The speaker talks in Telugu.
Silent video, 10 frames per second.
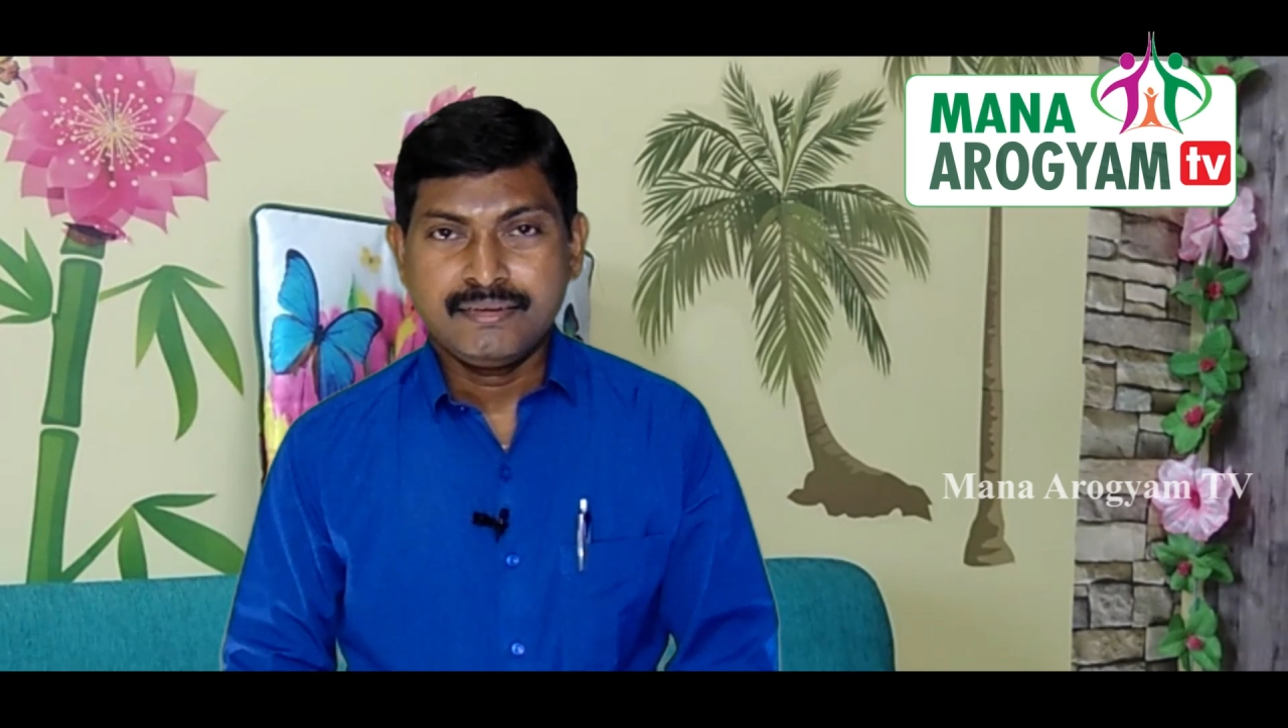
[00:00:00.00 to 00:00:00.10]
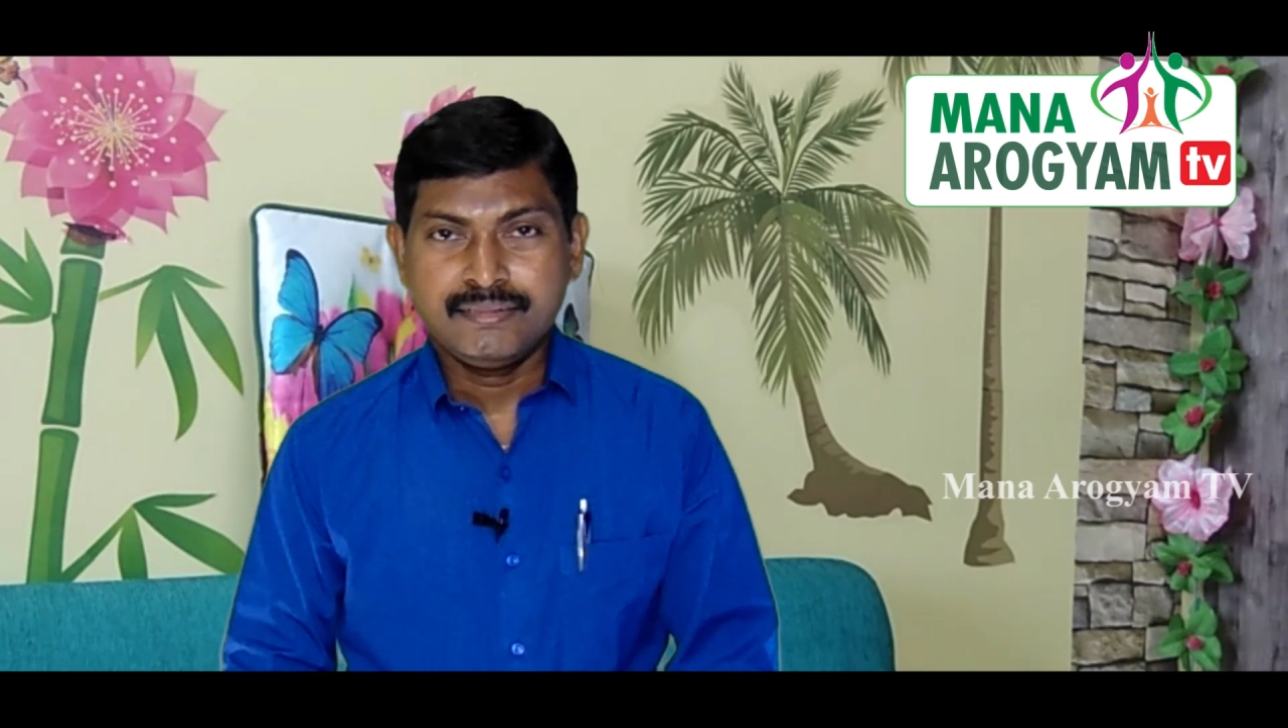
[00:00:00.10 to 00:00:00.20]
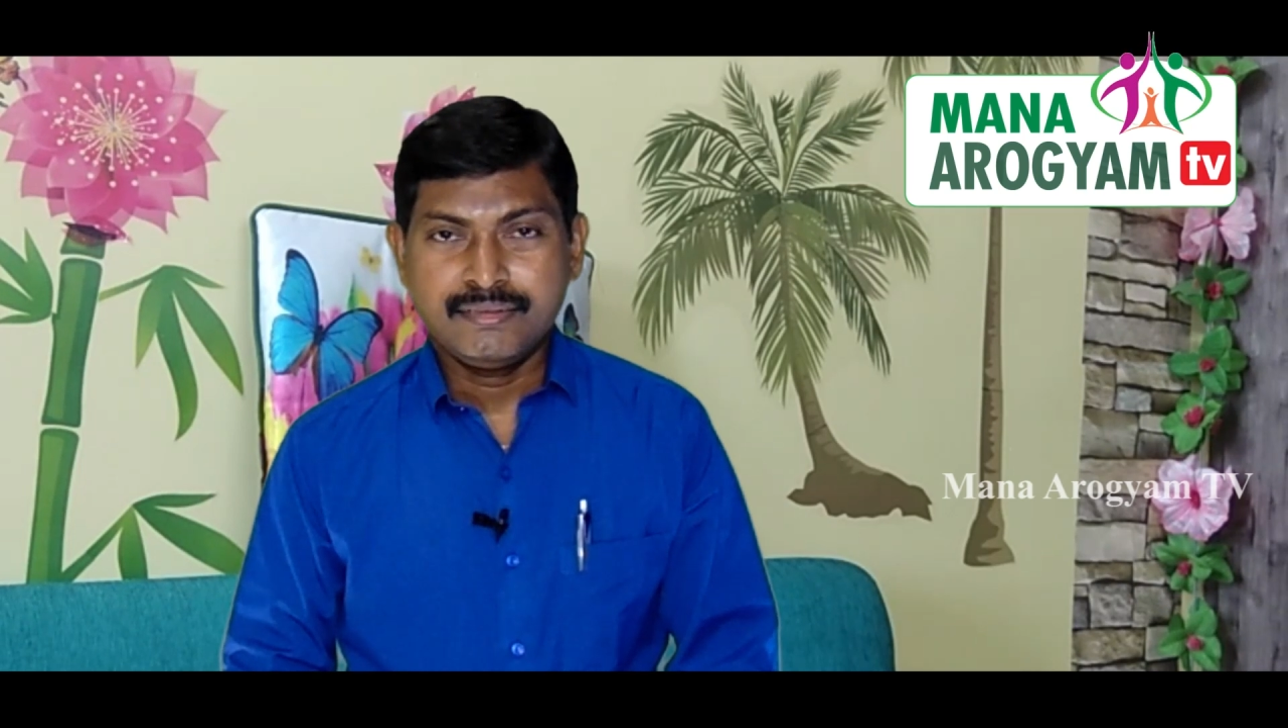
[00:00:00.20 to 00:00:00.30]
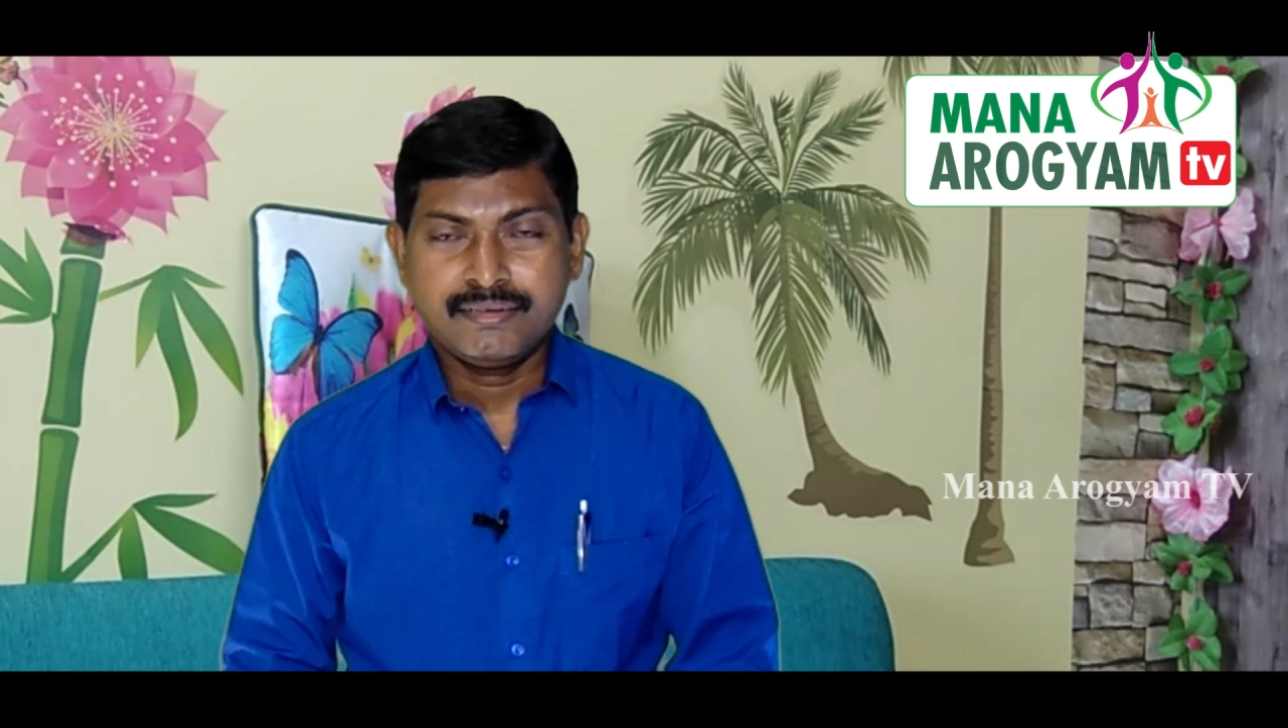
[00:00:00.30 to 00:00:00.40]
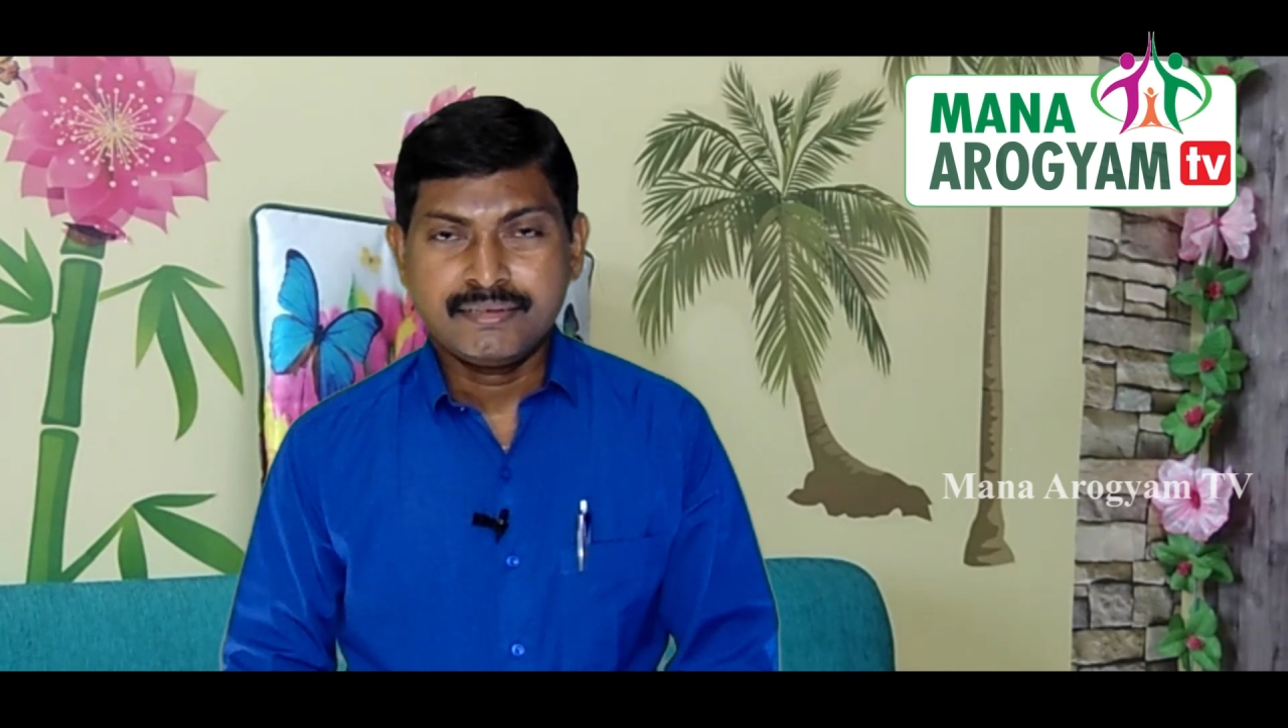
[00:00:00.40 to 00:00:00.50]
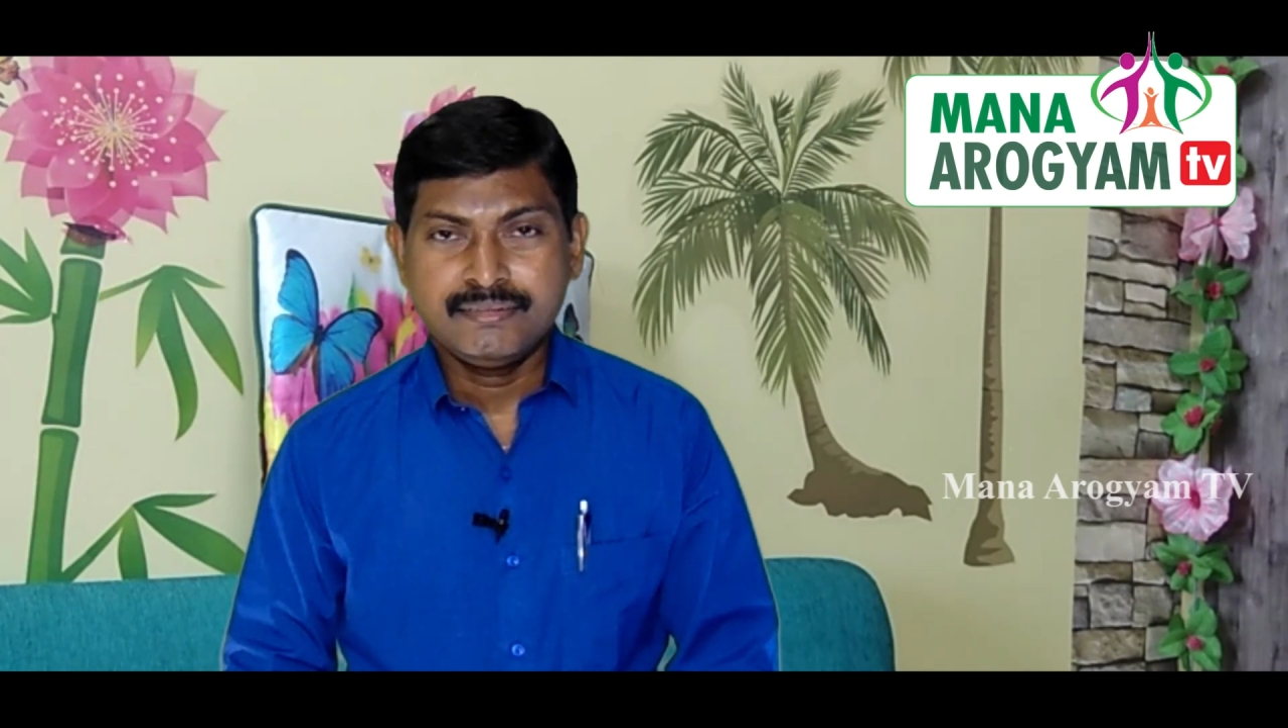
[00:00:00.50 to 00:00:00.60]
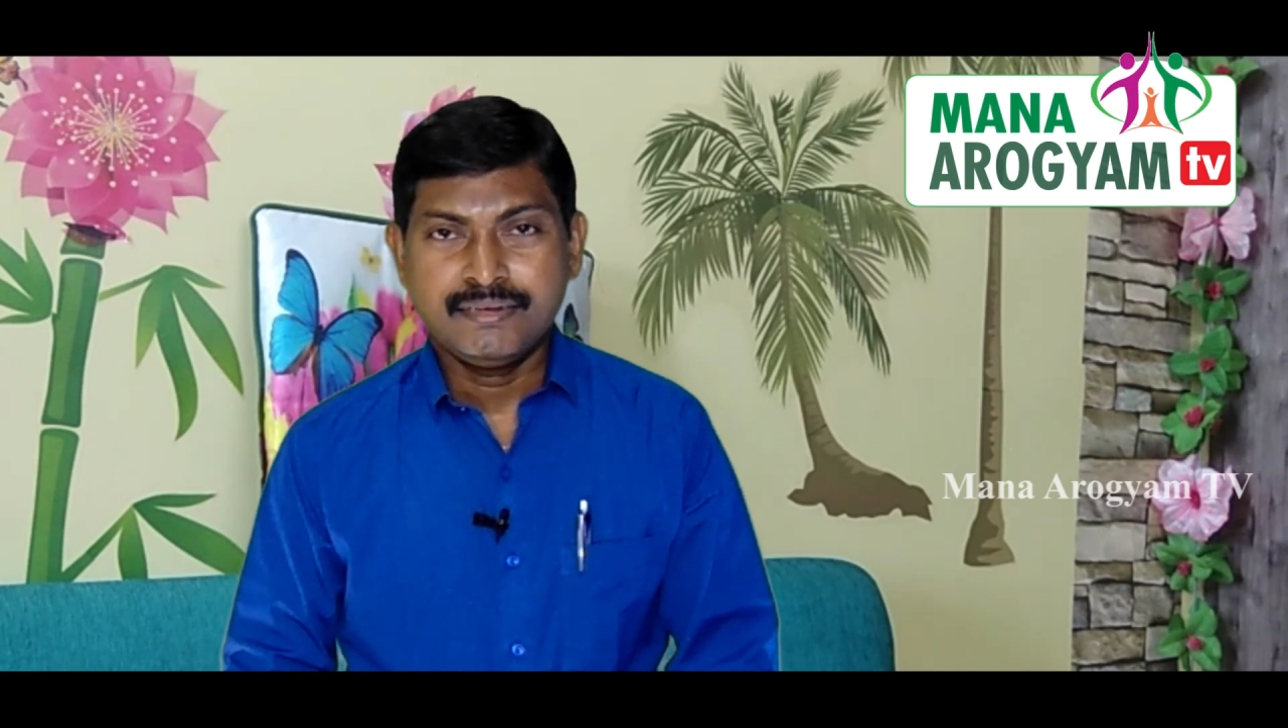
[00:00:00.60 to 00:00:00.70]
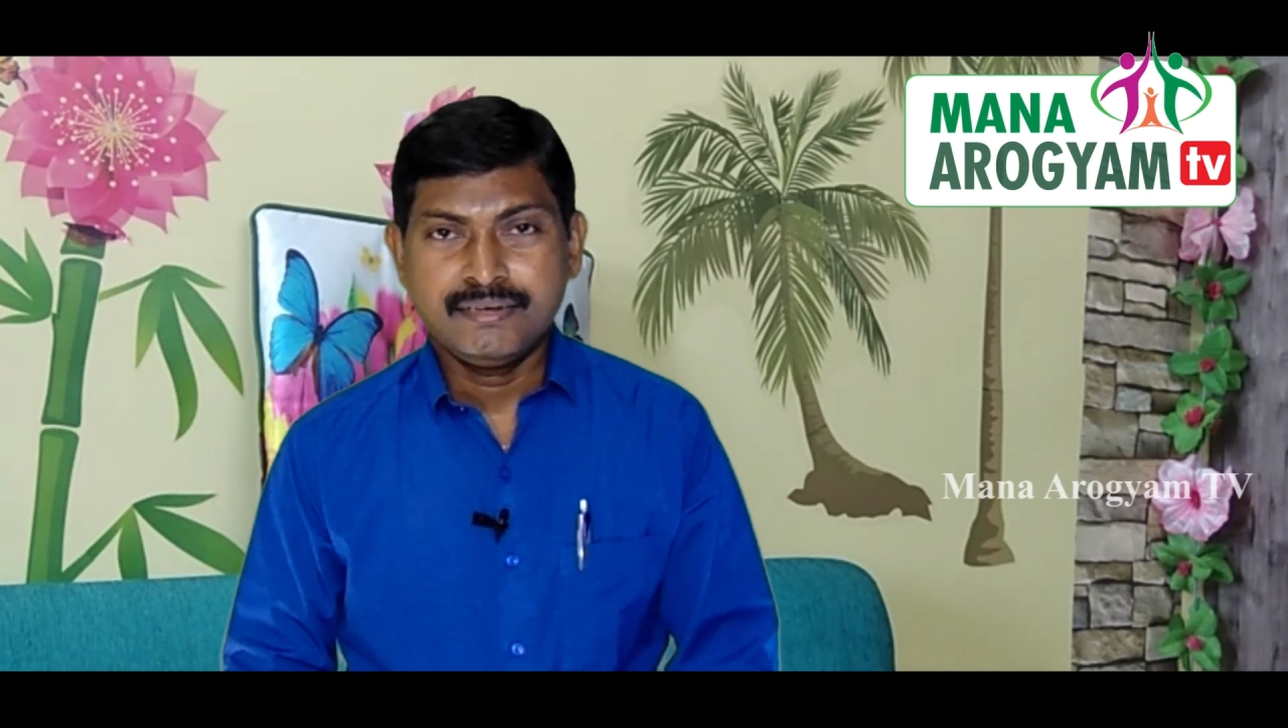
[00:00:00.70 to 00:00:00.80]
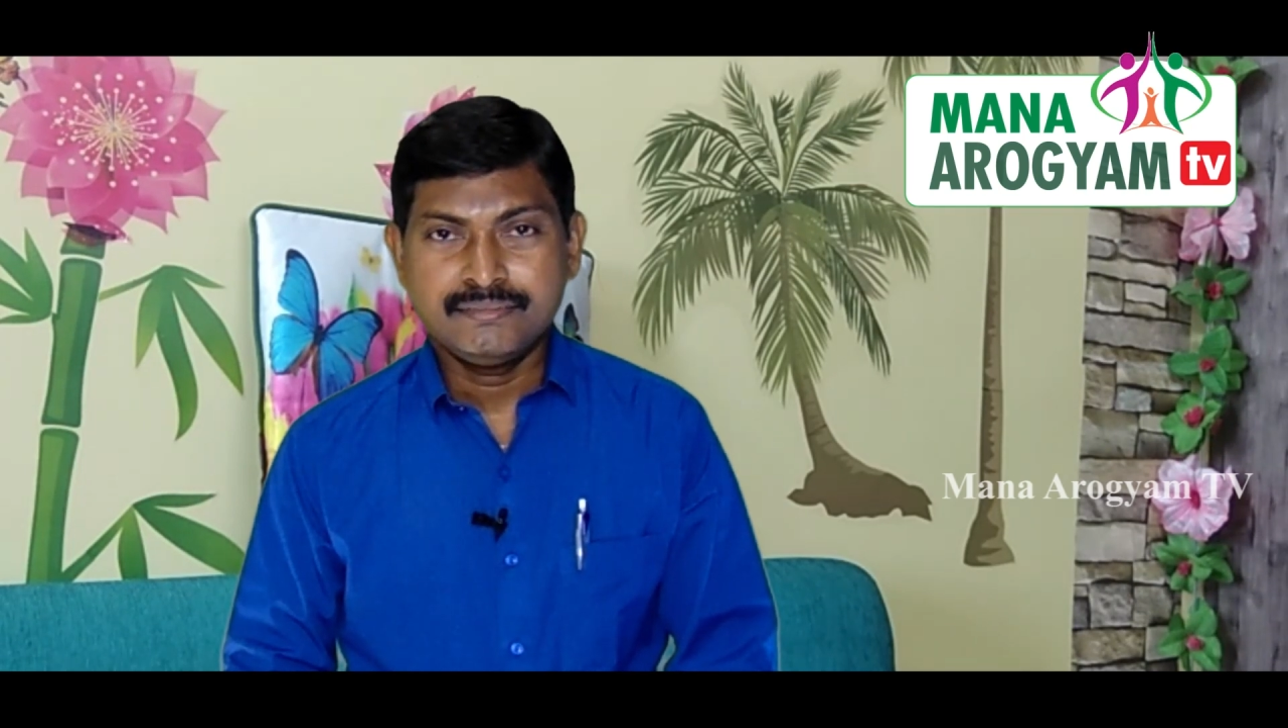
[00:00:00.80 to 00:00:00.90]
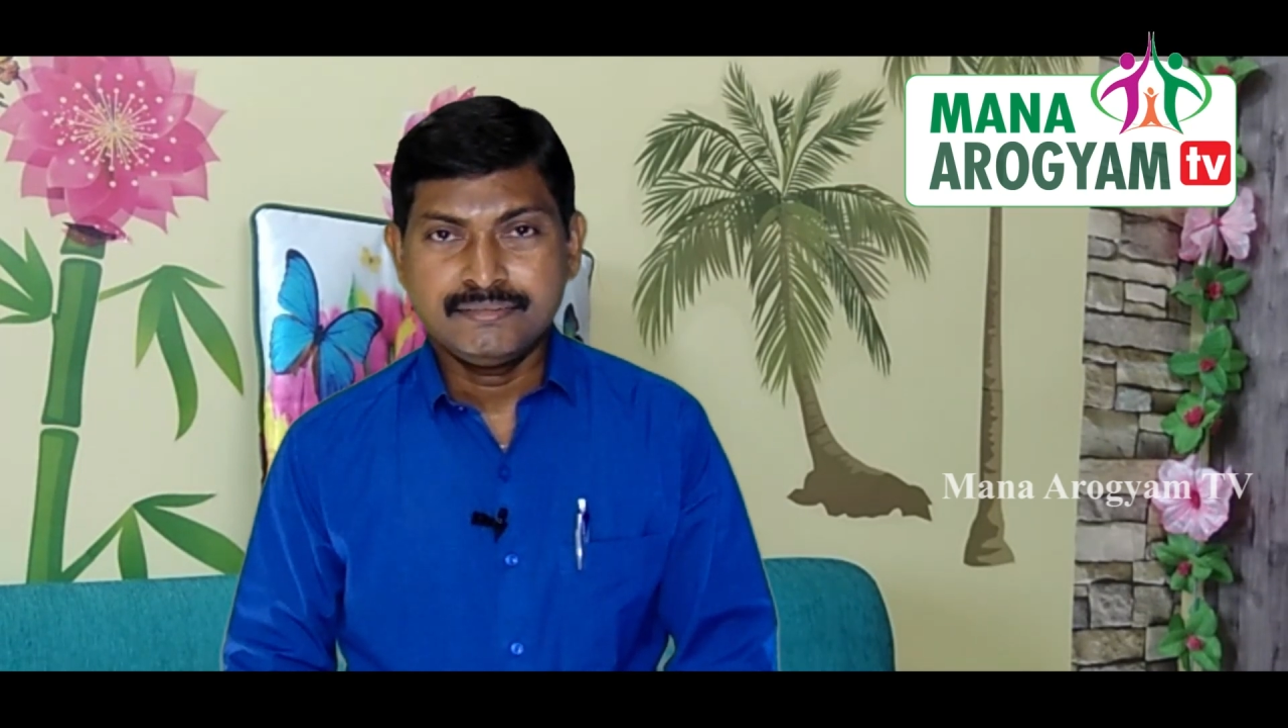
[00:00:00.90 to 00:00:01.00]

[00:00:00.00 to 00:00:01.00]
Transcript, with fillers: ఏదైనా కింద